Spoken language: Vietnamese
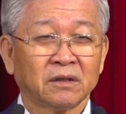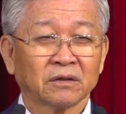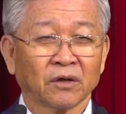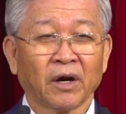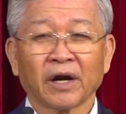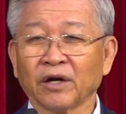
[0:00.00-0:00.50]

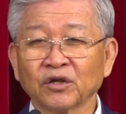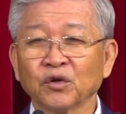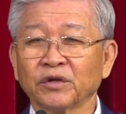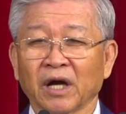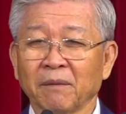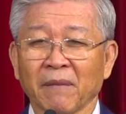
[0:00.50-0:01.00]
tôi nói là đức chúa
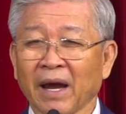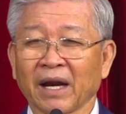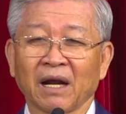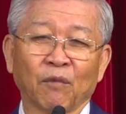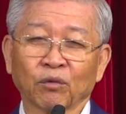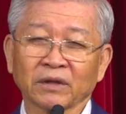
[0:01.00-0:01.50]
trời mẹ
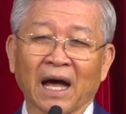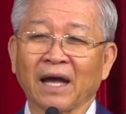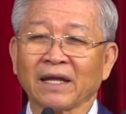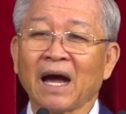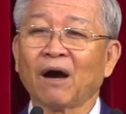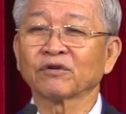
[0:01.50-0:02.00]
là một tà
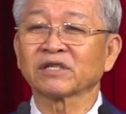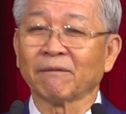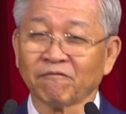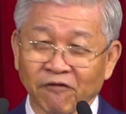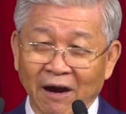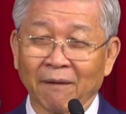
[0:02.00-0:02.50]
giáo
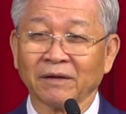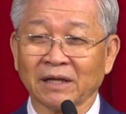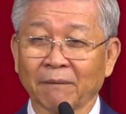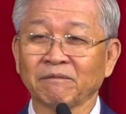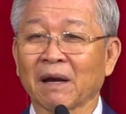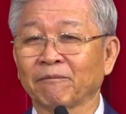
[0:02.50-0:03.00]
xâm phạm
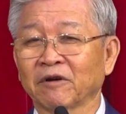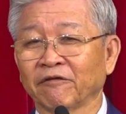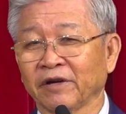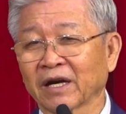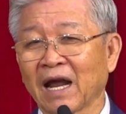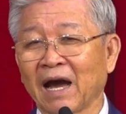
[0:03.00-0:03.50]
nhâm nhập vào
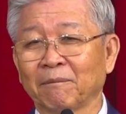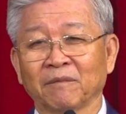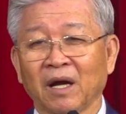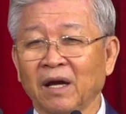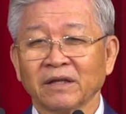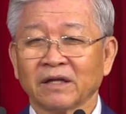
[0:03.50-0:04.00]
việt nam
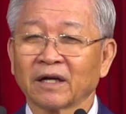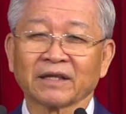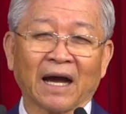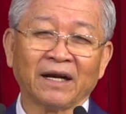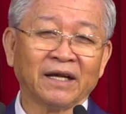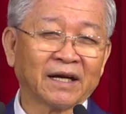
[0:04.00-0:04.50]
chứ
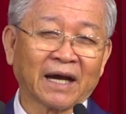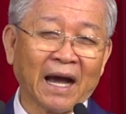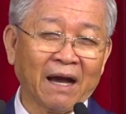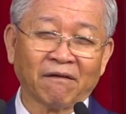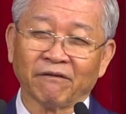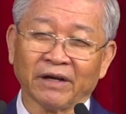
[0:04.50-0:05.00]
chẳng liên
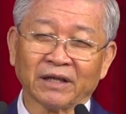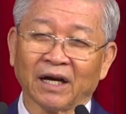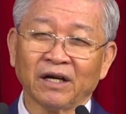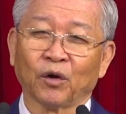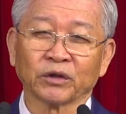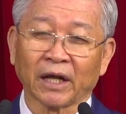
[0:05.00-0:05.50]
can vì
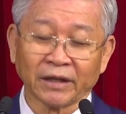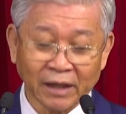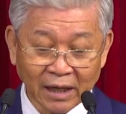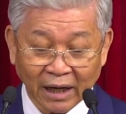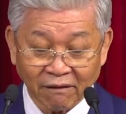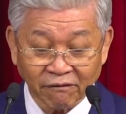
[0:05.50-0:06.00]
tới hội thánh
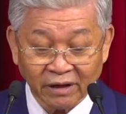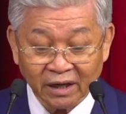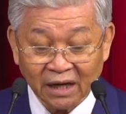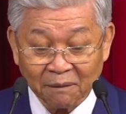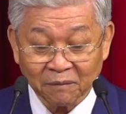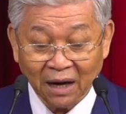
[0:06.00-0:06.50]
tin lành việt
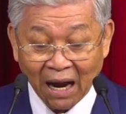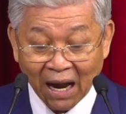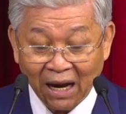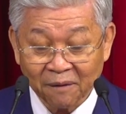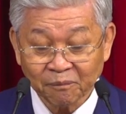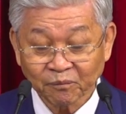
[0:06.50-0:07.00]
nam
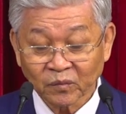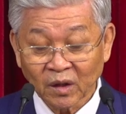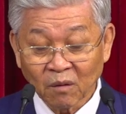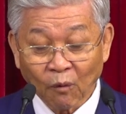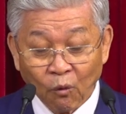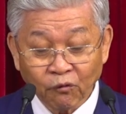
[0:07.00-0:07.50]
cả
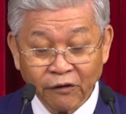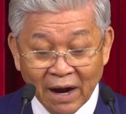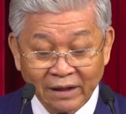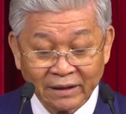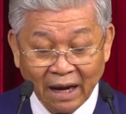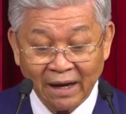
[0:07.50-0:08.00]
bùng
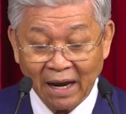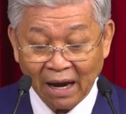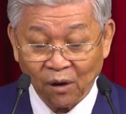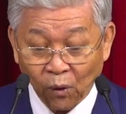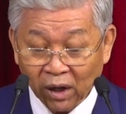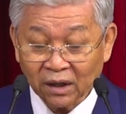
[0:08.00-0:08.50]
phát tại
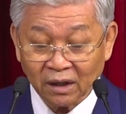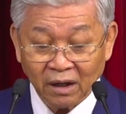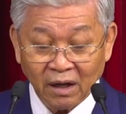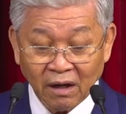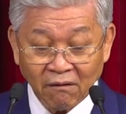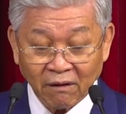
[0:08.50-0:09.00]
hàn quốc
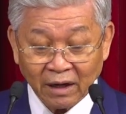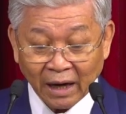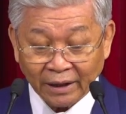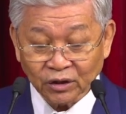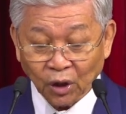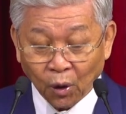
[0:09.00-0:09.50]
và
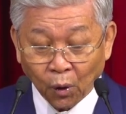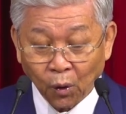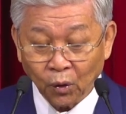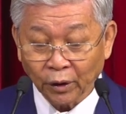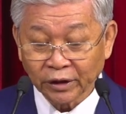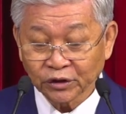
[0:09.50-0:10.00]
lãnh
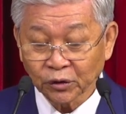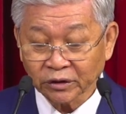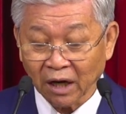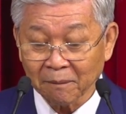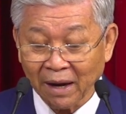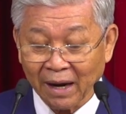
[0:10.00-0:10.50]
tụ của đức chúa
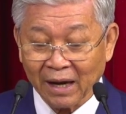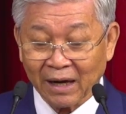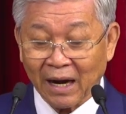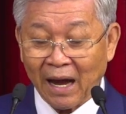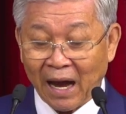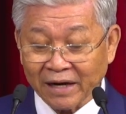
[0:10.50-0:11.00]
trời mẹ
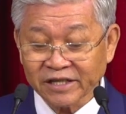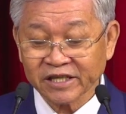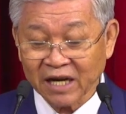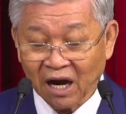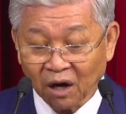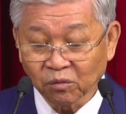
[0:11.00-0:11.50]
là anh
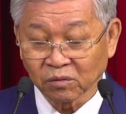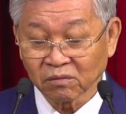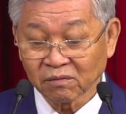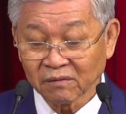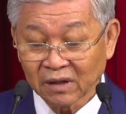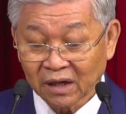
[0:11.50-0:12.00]
sang
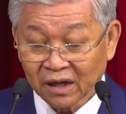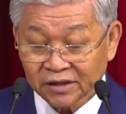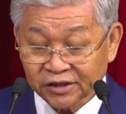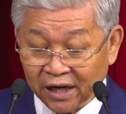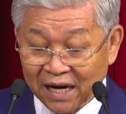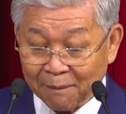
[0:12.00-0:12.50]
hong
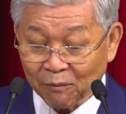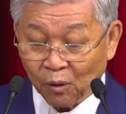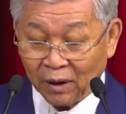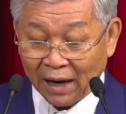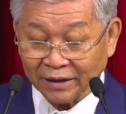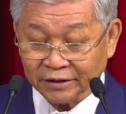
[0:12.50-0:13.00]
sinh năm
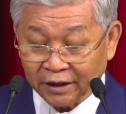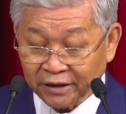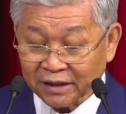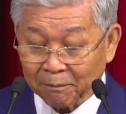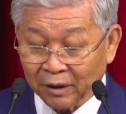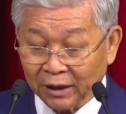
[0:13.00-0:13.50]

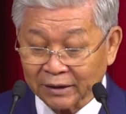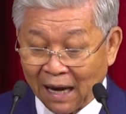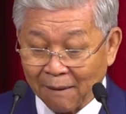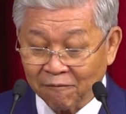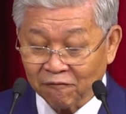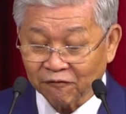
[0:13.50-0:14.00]

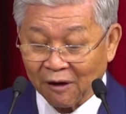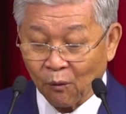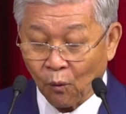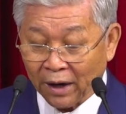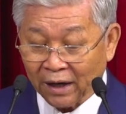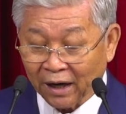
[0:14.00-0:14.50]
1918 và
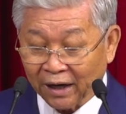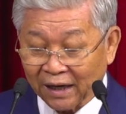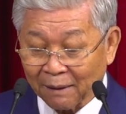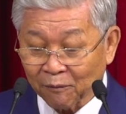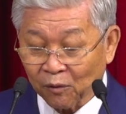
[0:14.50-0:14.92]
qua đời năm